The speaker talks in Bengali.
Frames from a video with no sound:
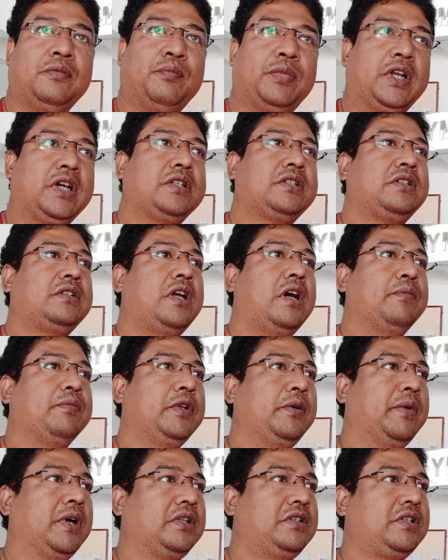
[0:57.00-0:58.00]
প্লাস
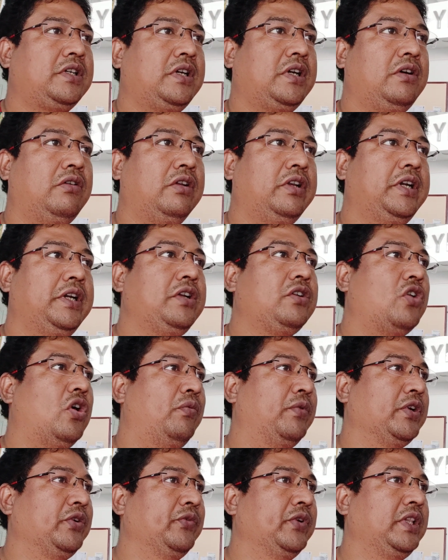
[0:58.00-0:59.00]
আমাদের বাচ্চারা অলরেডি
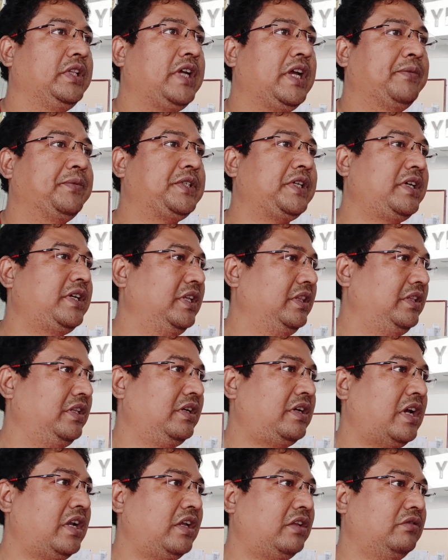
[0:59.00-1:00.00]
কমনওয়েলথ গেমসে খেলতে
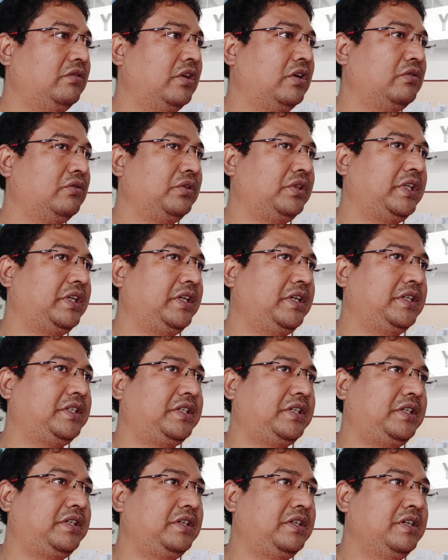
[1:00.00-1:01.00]
খেলাধুলা করতে
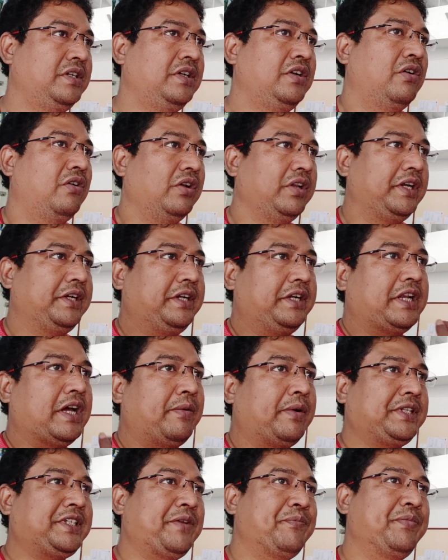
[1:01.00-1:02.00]
গেছে অলরেডি
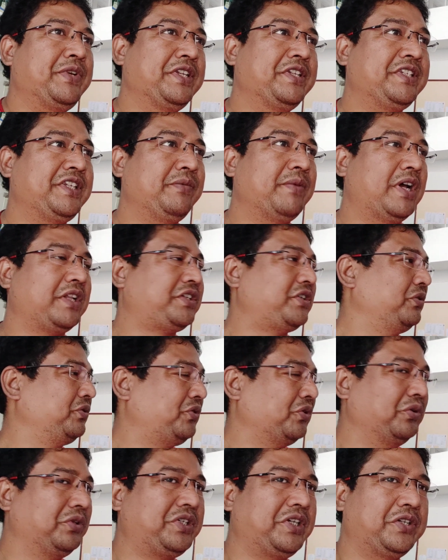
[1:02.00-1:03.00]
দাবা চ্যাম্পিয়নশিপ আজকেও
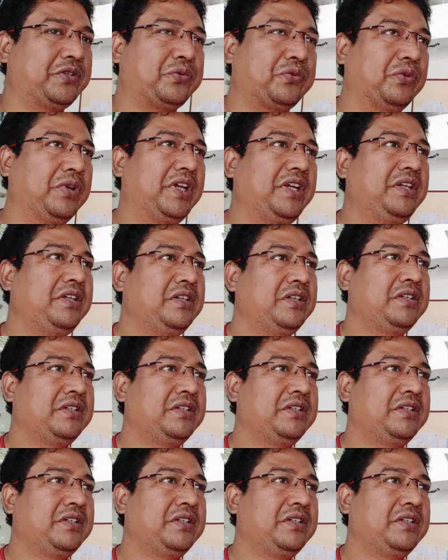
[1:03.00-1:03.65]
চলছে স্কুলে